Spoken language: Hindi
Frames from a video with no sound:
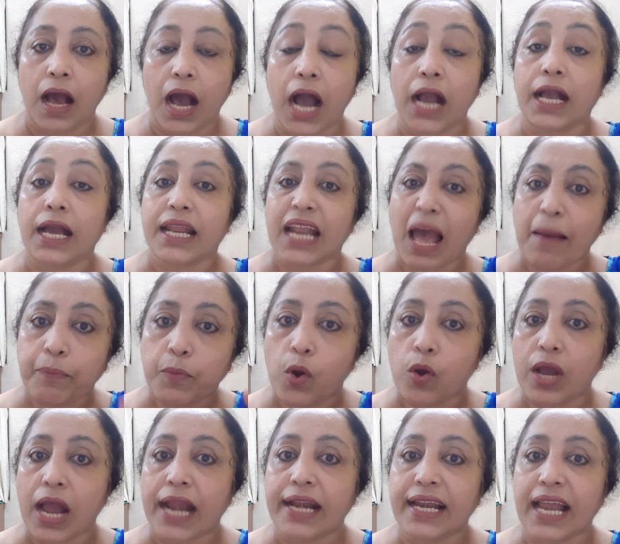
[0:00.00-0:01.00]
अगर आपको
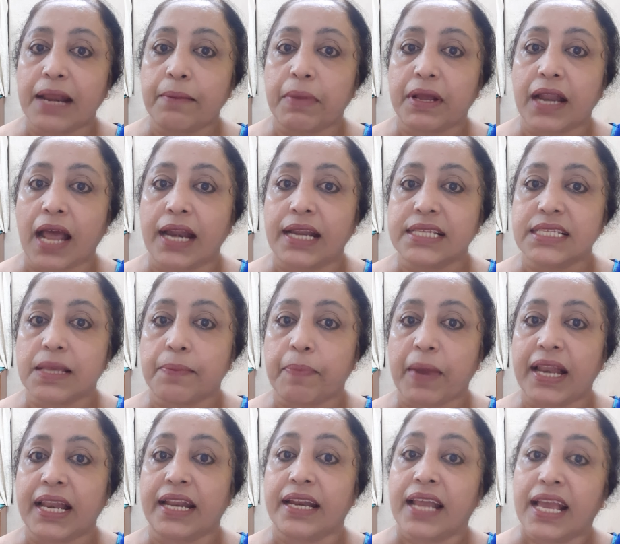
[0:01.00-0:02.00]
गाइडलाइन बनाने से
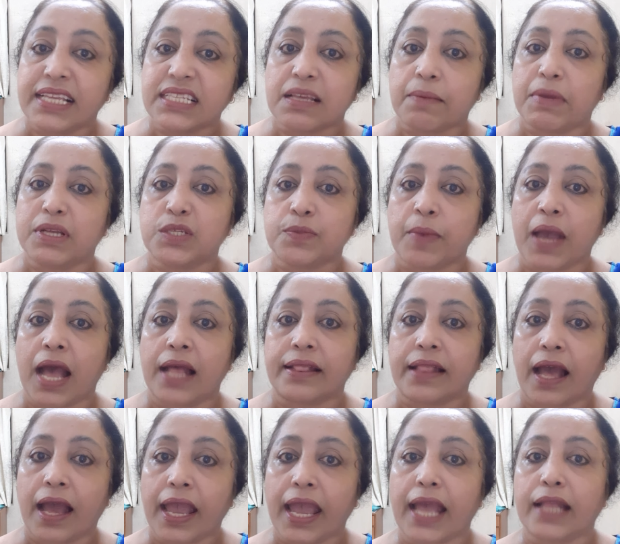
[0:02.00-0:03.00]
पहले नहीं समझ में
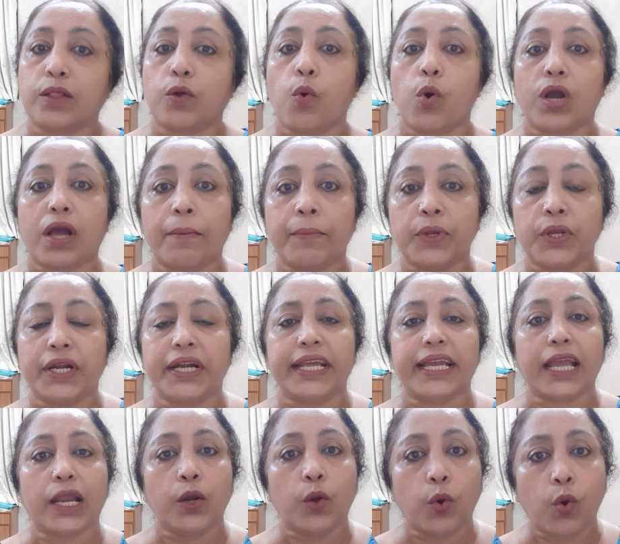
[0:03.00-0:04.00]
आता है तो वो कम्युनिटी
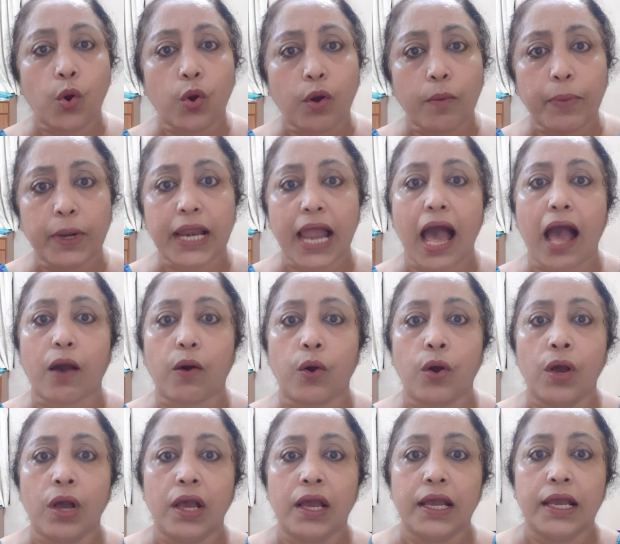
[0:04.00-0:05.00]
के लोगों को बुलाओ
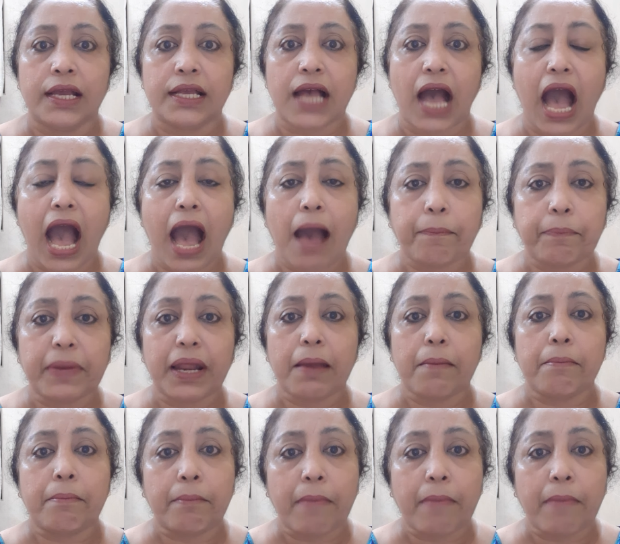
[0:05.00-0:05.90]
आपने